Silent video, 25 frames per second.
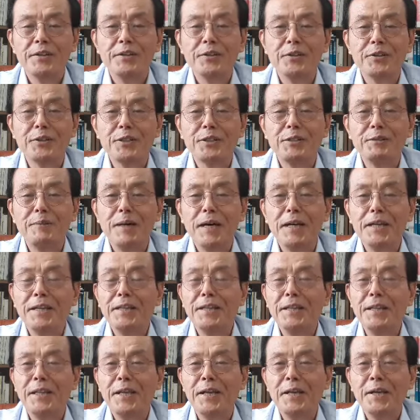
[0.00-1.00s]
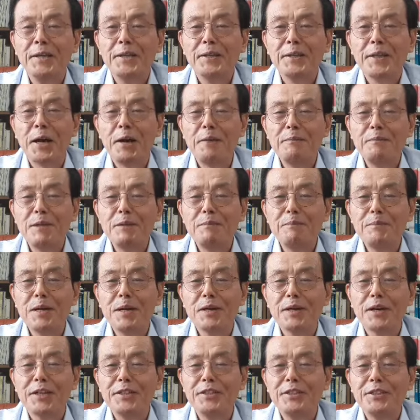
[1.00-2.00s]
그렇지만 다음이
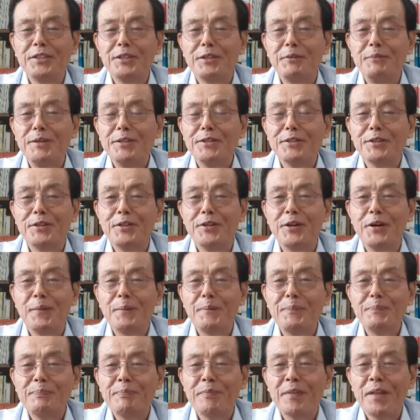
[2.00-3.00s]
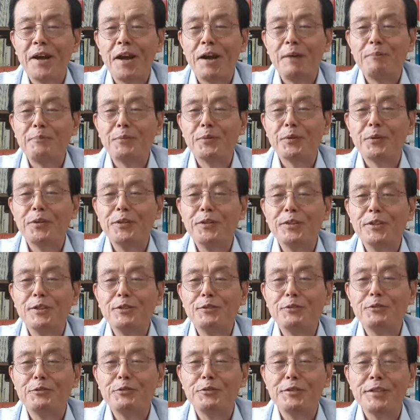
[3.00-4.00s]
몇 가지 점에서 앞으로
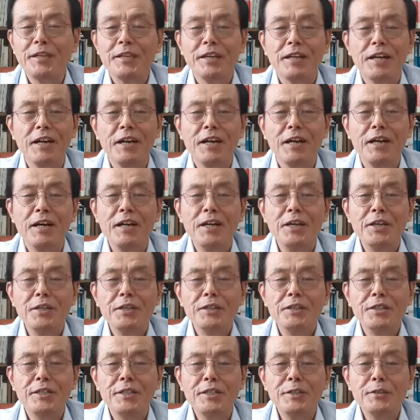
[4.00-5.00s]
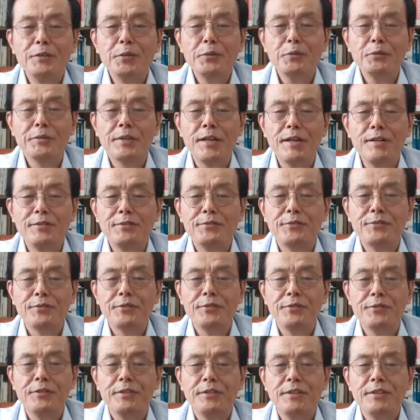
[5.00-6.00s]
이런 추세가 지속될
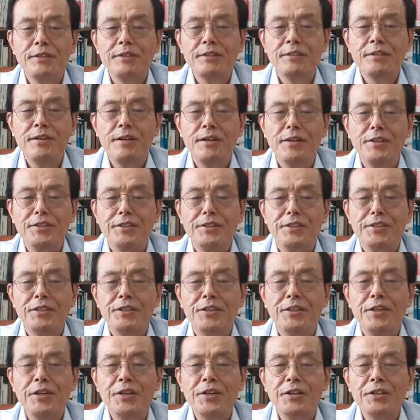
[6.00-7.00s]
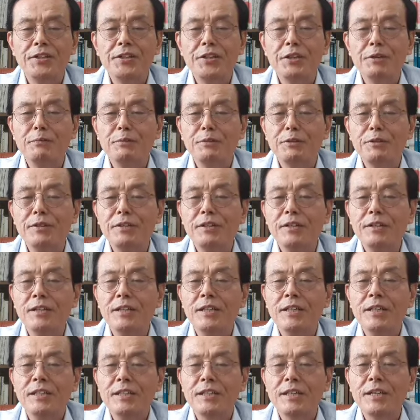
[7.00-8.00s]
수 있을는지 여부를
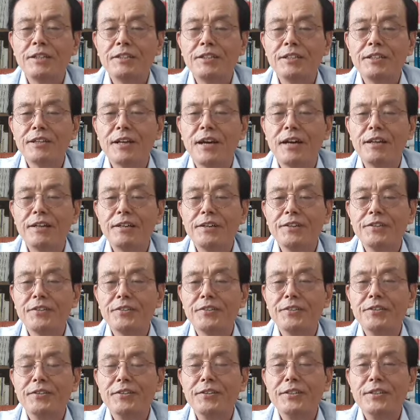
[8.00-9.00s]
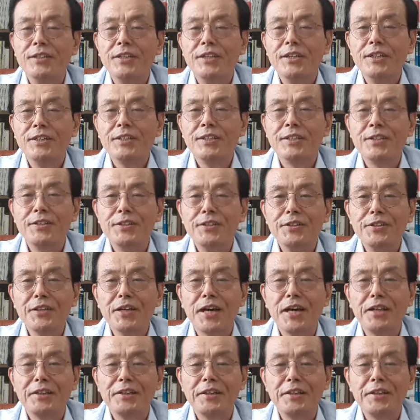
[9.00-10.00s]
예측하는 것은 전혀
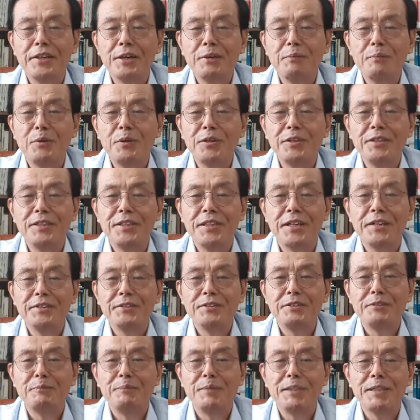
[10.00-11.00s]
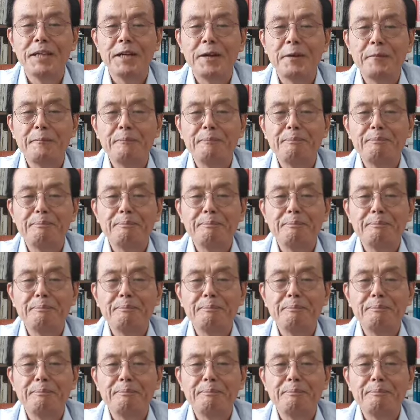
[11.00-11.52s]
간단해 보이지 않습니다.